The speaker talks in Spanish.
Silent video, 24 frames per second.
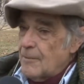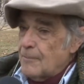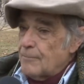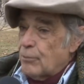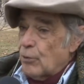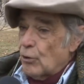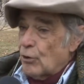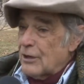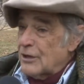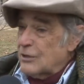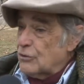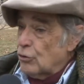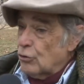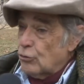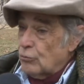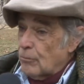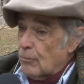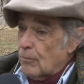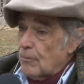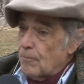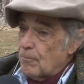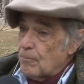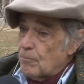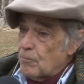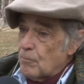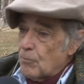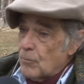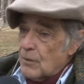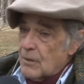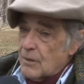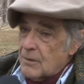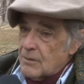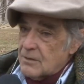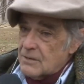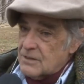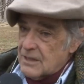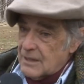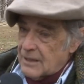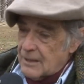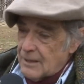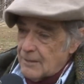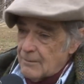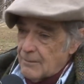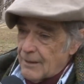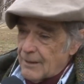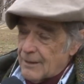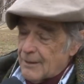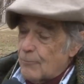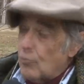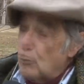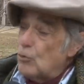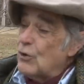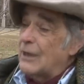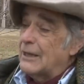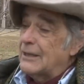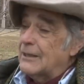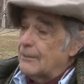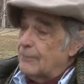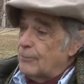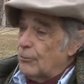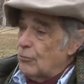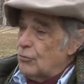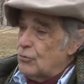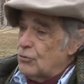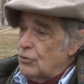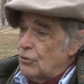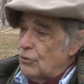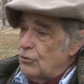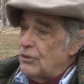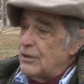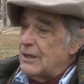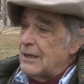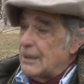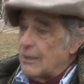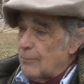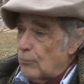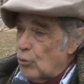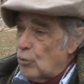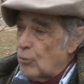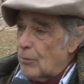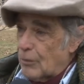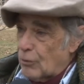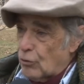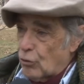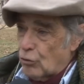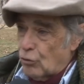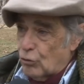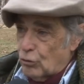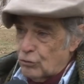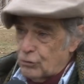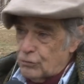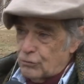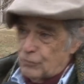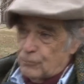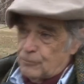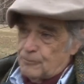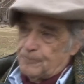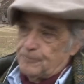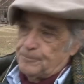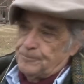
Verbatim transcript: porque son sistemas de muy alta producción y de muy bajo costo.